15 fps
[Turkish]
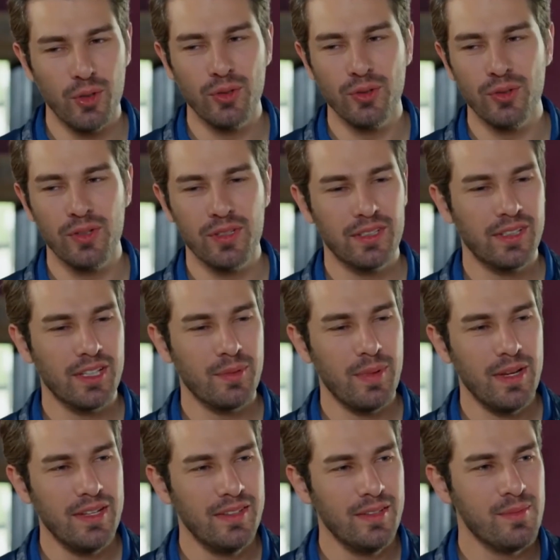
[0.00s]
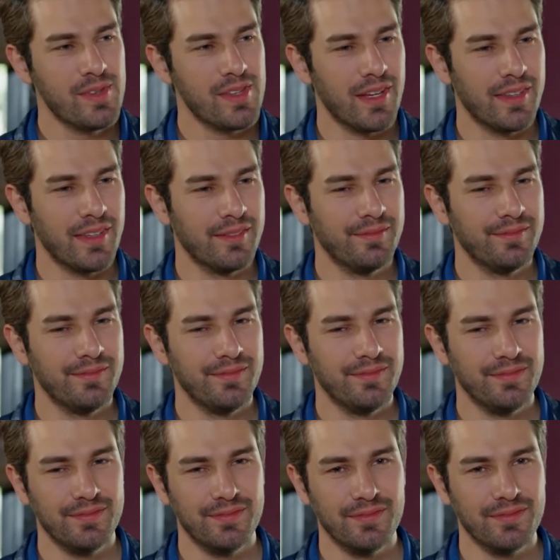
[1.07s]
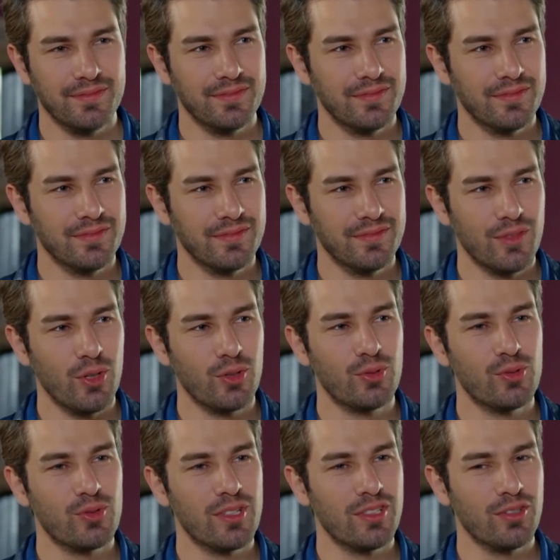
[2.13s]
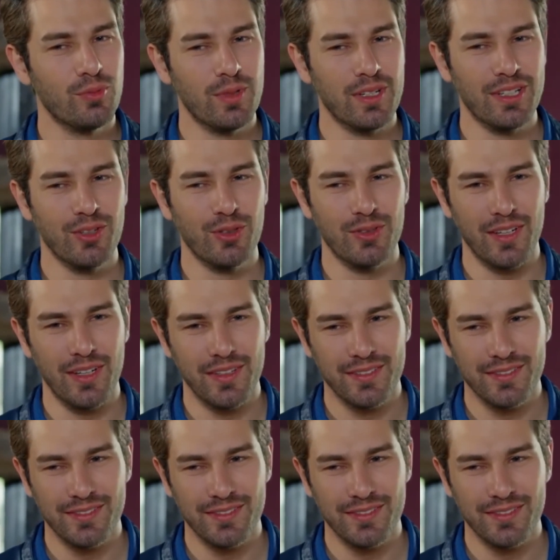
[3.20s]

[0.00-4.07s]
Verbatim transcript: Oyun oynadıkları belli değil mi zaten? 407 numaralı oda,